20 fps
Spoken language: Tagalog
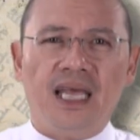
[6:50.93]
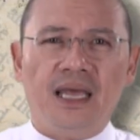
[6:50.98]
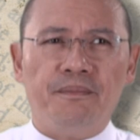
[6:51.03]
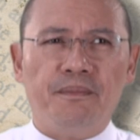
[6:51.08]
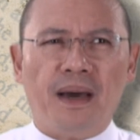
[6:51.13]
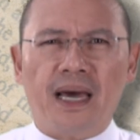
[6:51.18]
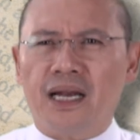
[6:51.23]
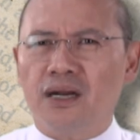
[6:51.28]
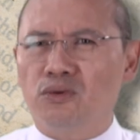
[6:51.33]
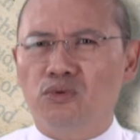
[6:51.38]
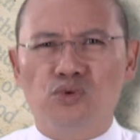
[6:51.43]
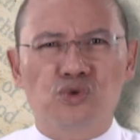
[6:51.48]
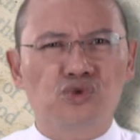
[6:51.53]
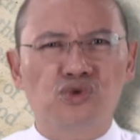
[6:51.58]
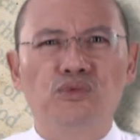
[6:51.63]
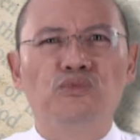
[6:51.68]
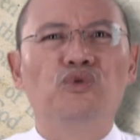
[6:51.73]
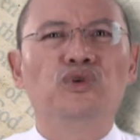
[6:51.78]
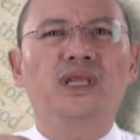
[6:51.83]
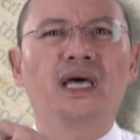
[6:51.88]
ay eh, parang
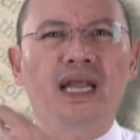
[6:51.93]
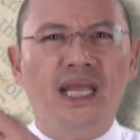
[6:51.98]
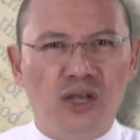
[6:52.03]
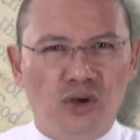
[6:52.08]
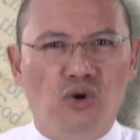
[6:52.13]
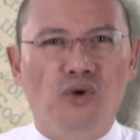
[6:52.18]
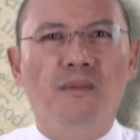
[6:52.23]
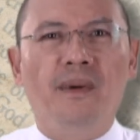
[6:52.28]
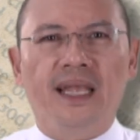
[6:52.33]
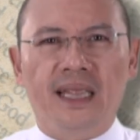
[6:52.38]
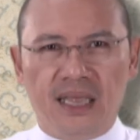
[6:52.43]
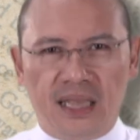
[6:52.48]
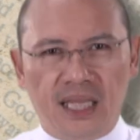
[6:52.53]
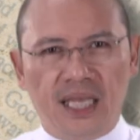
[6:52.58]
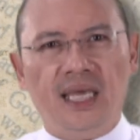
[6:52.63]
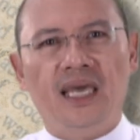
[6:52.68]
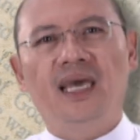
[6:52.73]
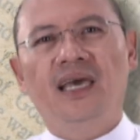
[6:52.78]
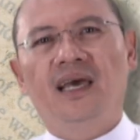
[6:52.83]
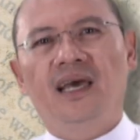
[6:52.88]
gusto mo na rin
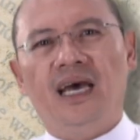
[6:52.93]
gumanti